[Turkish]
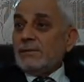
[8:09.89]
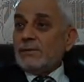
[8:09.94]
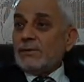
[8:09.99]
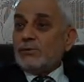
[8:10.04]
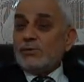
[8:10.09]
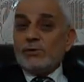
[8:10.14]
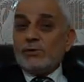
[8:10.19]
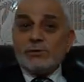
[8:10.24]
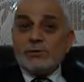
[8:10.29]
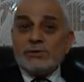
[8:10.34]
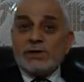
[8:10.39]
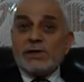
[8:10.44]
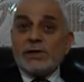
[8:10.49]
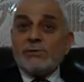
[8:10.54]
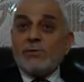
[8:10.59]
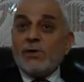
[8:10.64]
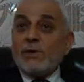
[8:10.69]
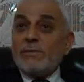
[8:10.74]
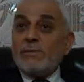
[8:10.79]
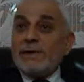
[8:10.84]
Ama
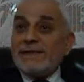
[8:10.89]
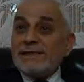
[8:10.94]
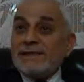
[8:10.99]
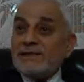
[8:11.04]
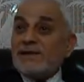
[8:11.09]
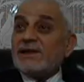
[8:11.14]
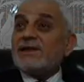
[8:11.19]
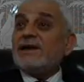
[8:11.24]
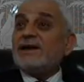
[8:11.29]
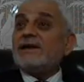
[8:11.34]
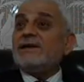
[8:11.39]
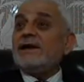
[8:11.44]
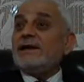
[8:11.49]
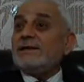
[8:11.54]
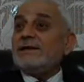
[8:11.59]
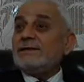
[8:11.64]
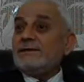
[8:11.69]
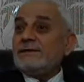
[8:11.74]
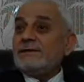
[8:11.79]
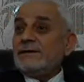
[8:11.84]
günümüzdeki Muhammed'i
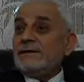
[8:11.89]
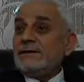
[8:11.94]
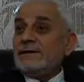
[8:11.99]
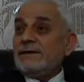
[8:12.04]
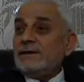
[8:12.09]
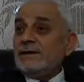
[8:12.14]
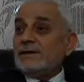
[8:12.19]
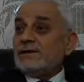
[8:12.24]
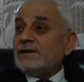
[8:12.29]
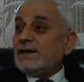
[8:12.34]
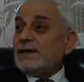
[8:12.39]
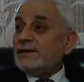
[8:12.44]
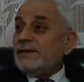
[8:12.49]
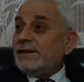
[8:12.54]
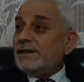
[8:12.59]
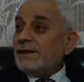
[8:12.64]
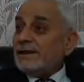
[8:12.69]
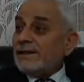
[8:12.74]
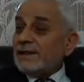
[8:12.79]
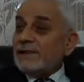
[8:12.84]
tanıyanlar,
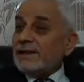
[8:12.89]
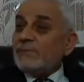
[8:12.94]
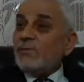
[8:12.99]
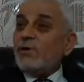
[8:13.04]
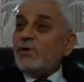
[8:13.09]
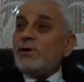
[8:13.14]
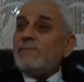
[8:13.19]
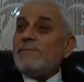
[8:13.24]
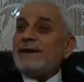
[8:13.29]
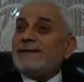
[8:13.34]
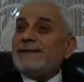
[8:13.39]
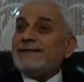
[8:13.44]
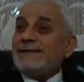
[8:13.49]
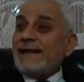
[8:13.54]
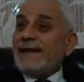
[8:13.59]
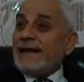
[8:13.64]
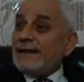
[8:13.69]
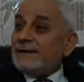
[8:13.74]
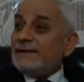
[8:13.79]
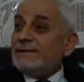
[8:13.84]
kendilerindeki
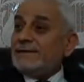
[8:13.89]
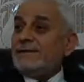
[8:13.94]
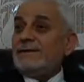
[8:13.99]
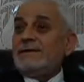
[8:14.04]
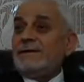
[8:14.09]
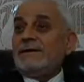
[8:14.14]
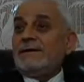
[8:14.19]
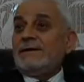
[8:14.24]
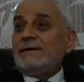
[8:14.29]
Muhammed'den